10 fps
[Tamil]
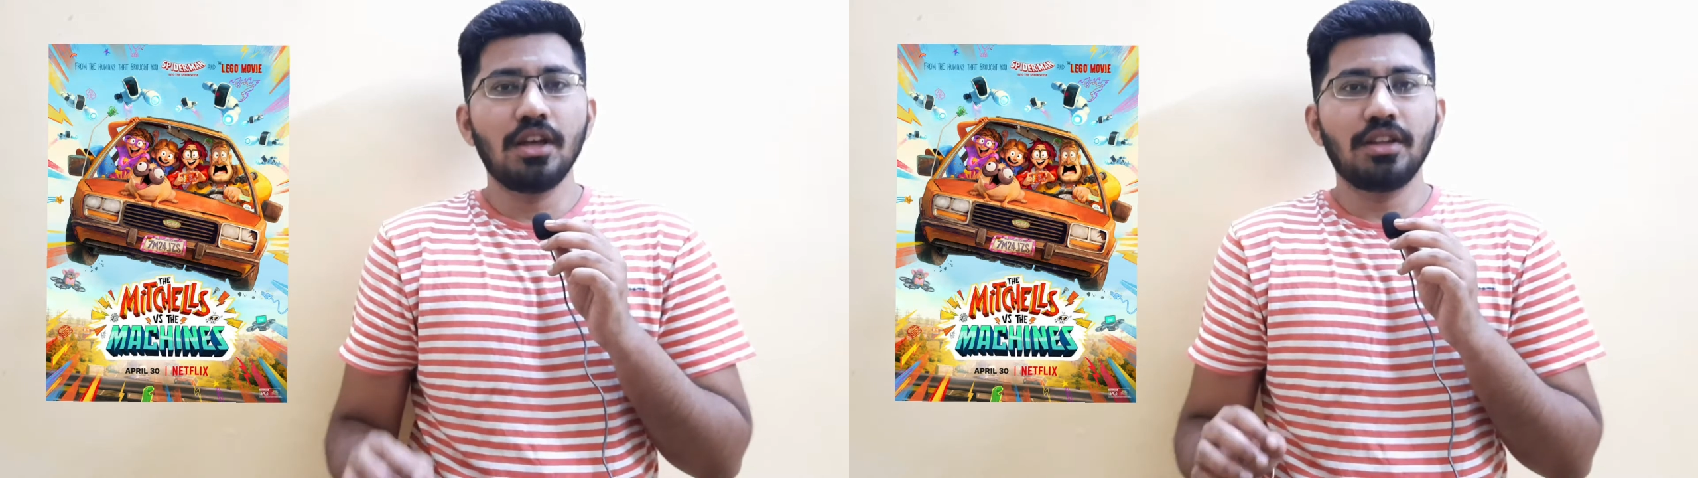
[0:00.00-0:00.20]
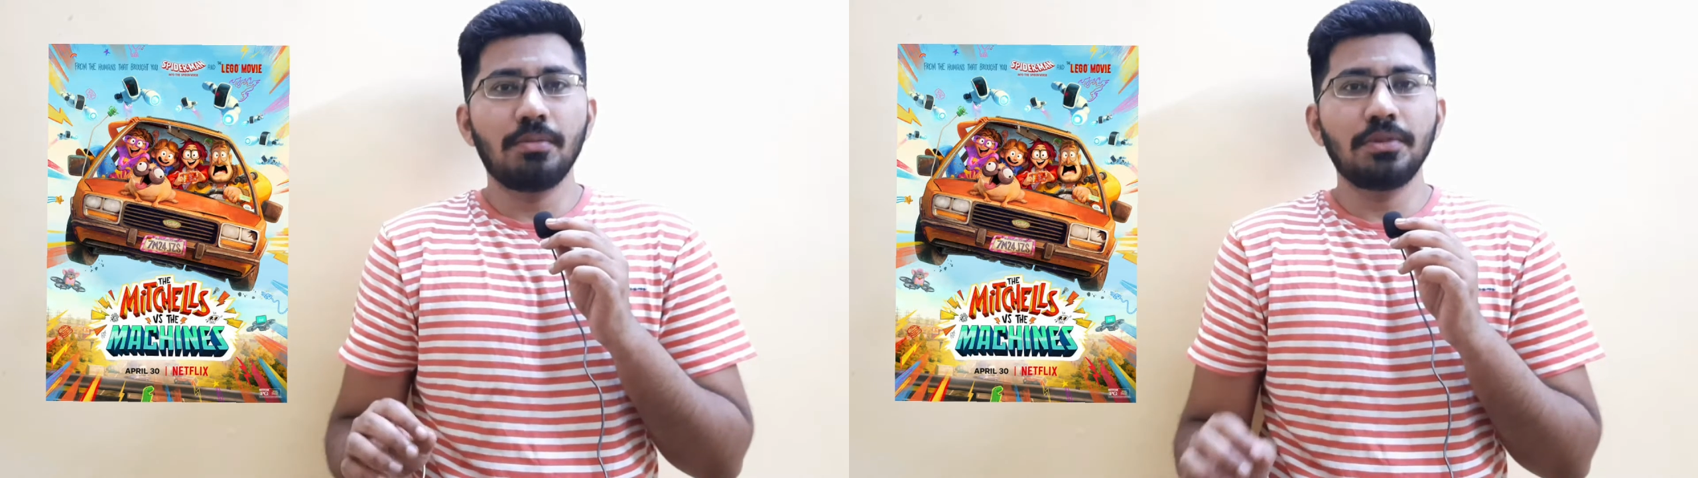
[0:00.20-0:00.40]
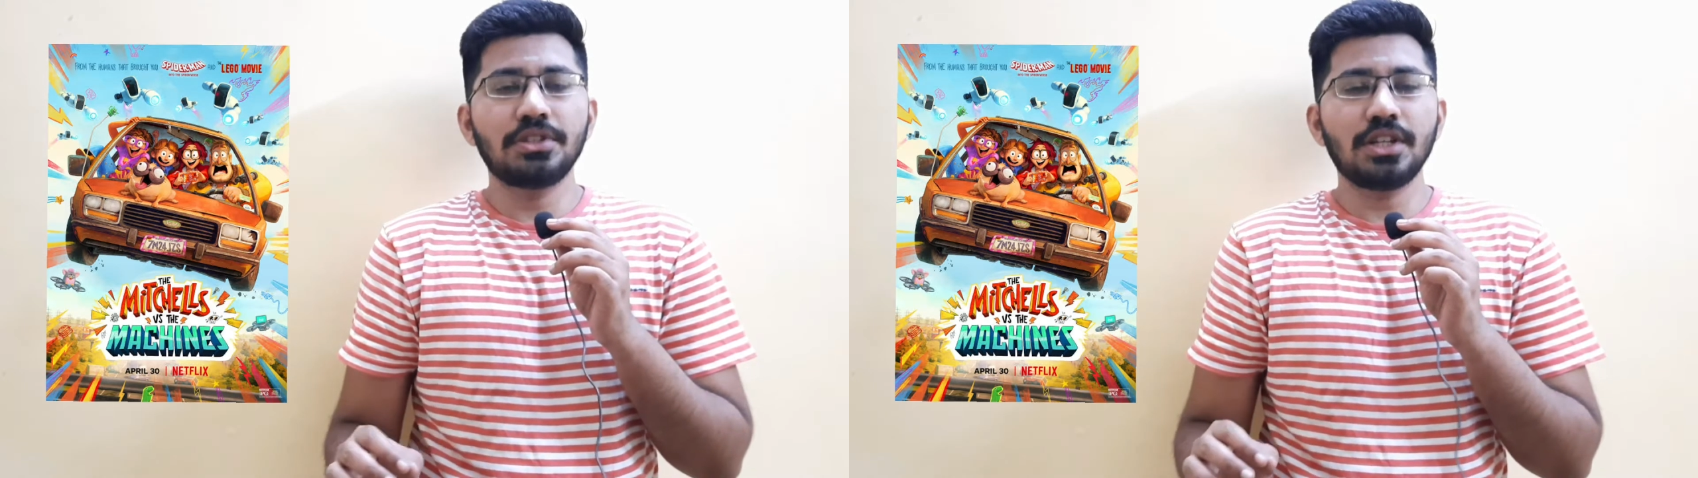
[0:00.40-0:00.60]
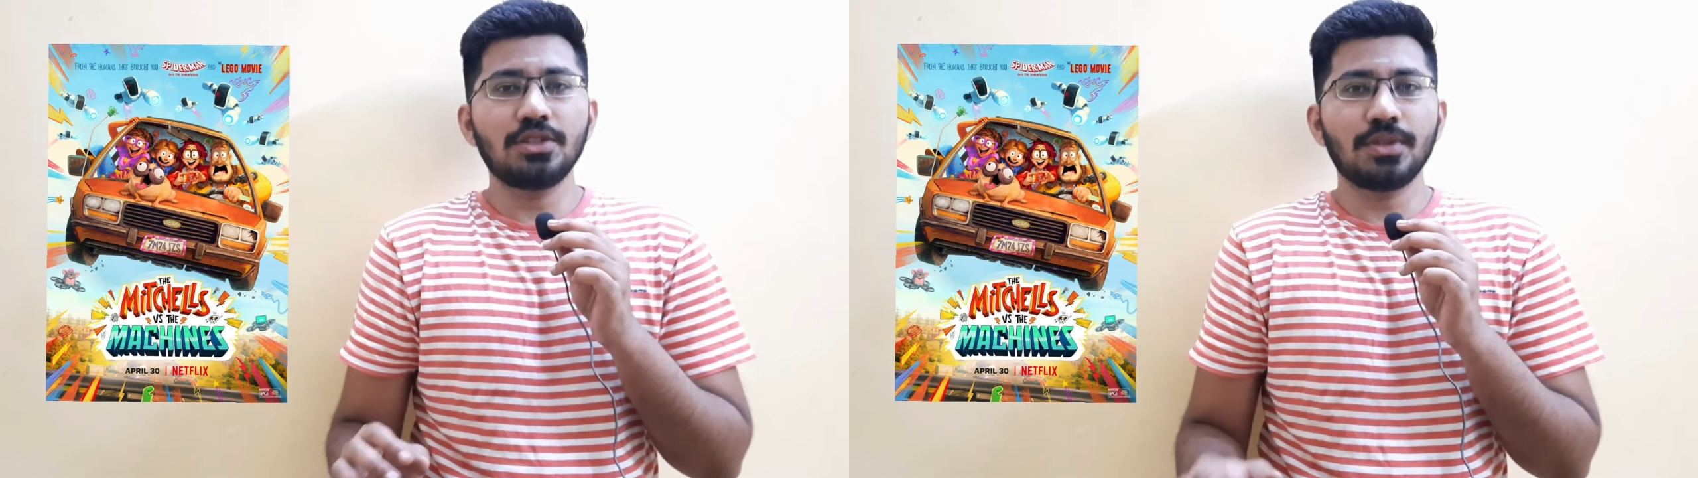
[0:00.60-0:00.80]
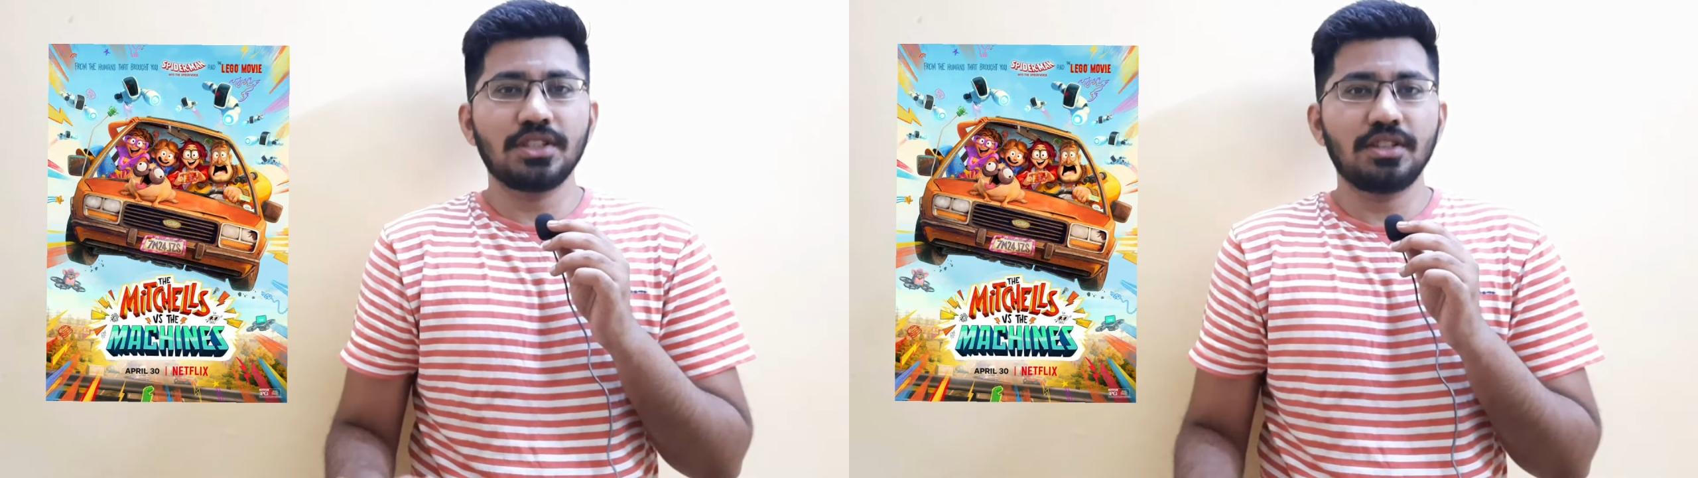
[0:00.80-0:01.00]
த
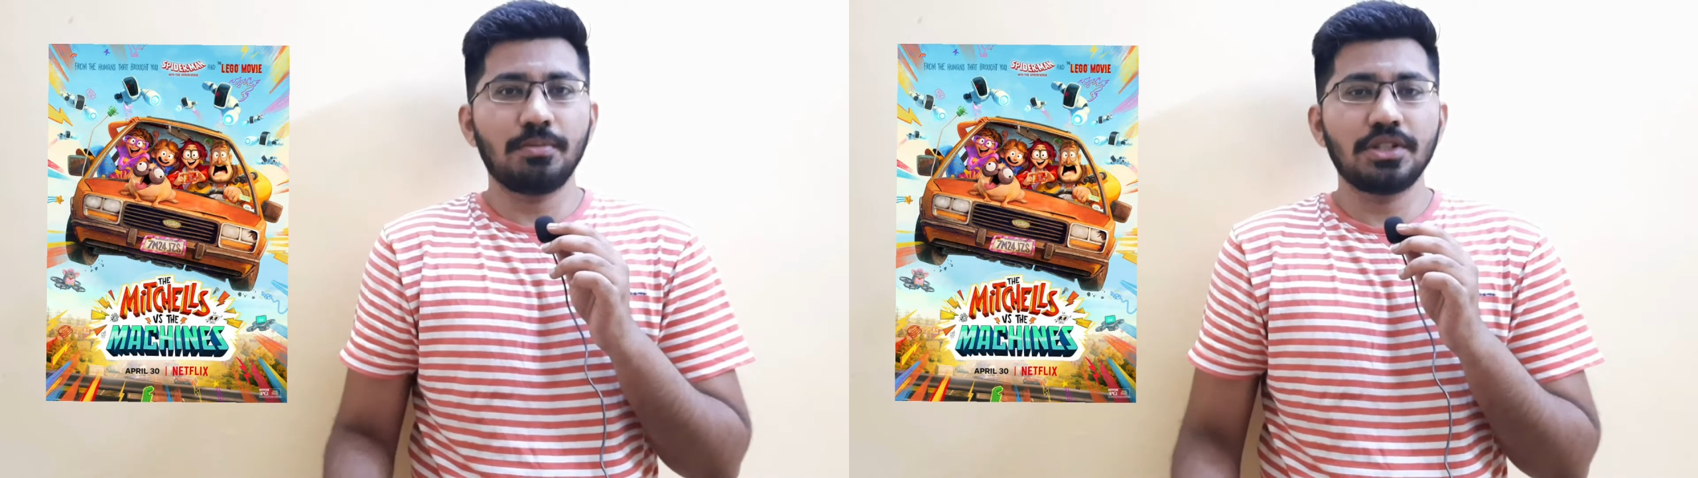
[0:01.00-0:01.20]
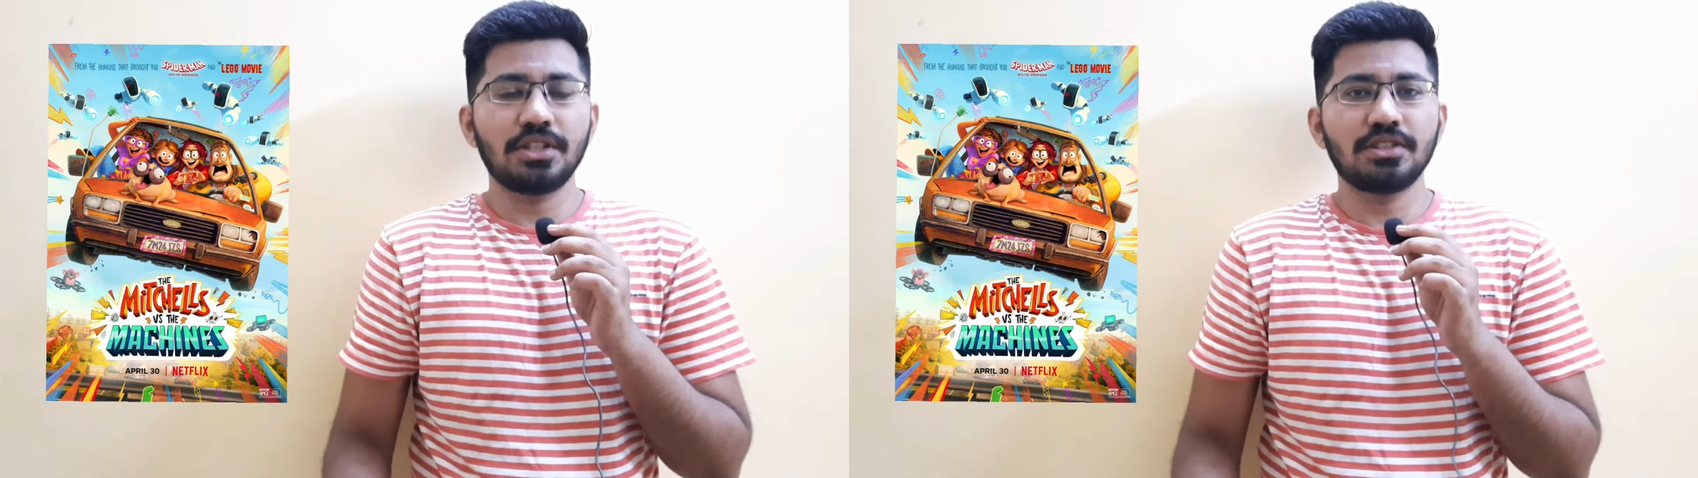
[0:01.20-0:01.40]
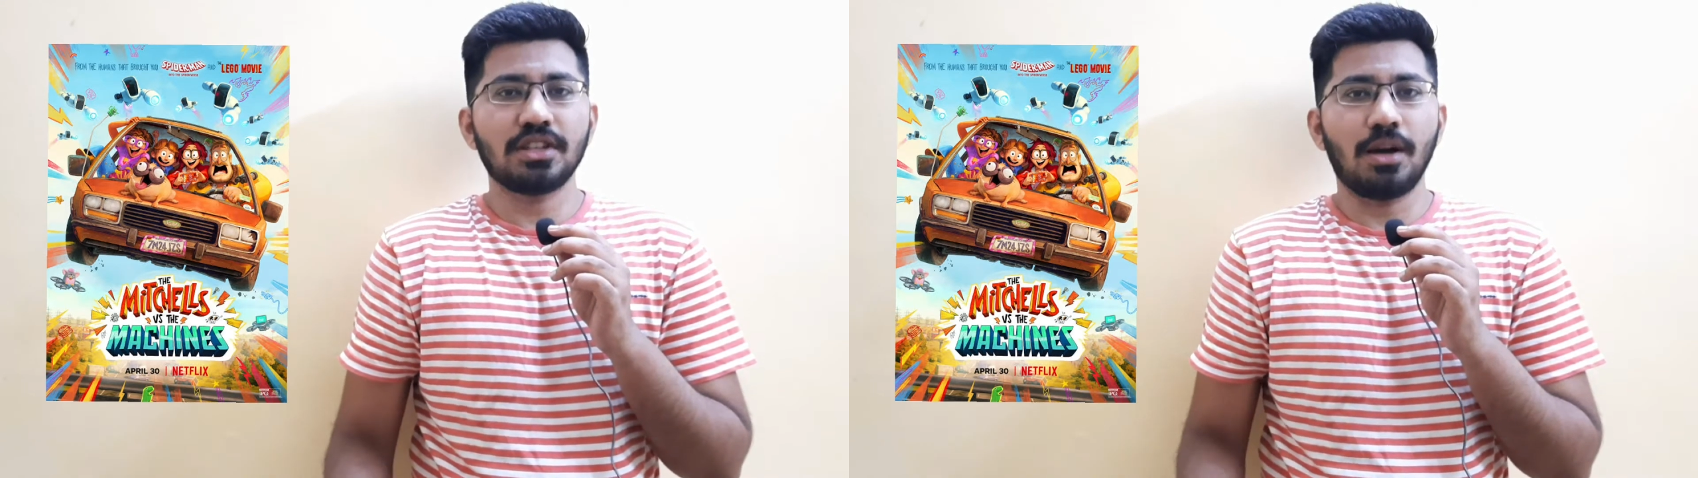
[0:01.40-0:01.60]
மிச்சல்ஸ் வர்சஸ் த மிஷின்ஸ்